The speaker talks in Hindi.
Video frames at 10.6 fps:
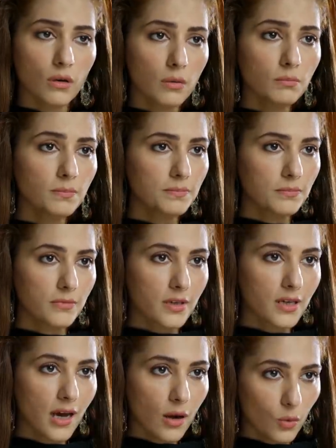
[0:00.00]
खुरम
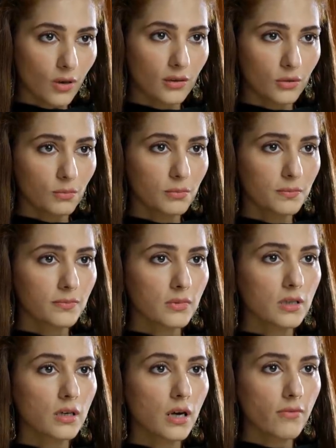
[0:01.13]
क्या हुआ तुम
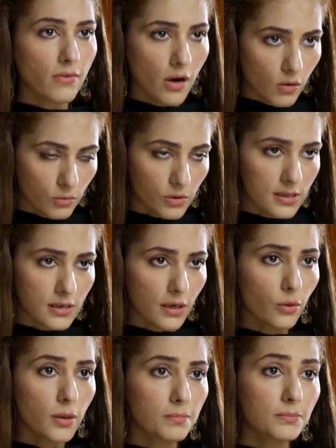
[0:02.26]
खफा हो मुझसे
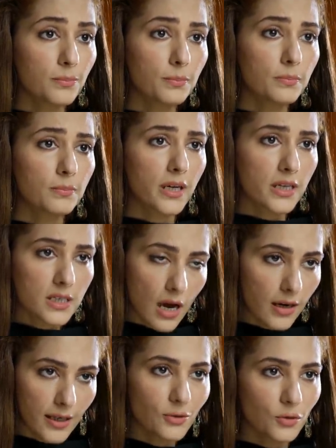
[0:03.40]
कोई
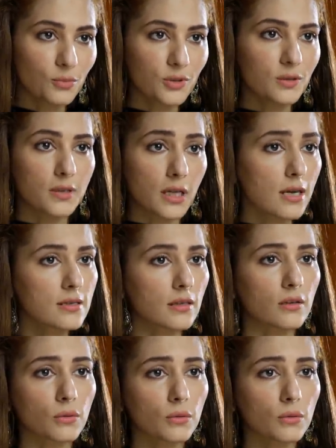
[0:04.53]
परेशानी है तो तुम मुझे बता सकते